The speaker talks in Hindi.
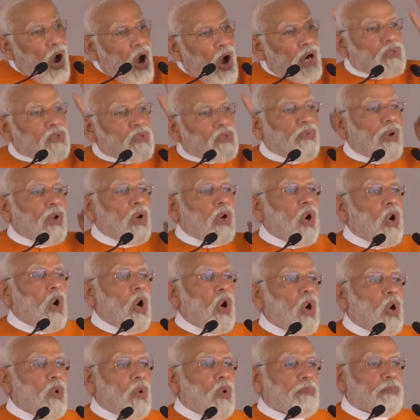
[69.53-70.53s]
दिस टाइप
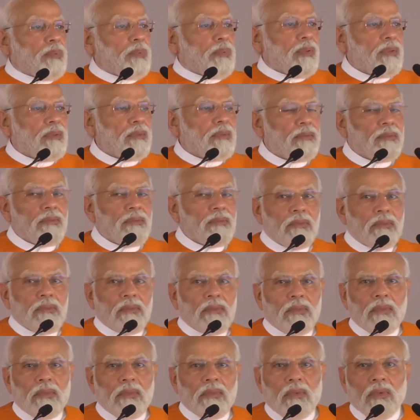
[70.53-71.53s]
ऑफ फिल्म शुड बी मेड
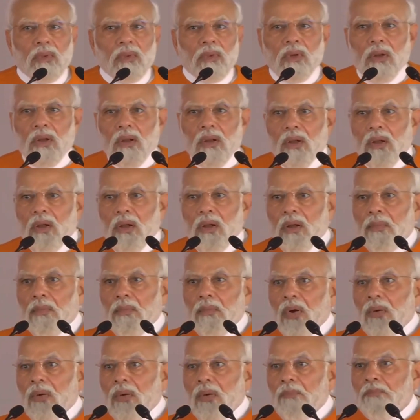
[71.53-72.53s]
इन इंडिया एंड
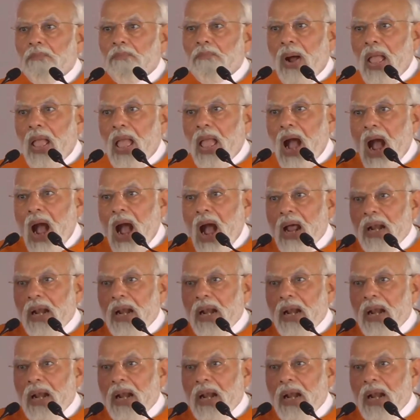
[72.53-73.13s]
आई थिंक ही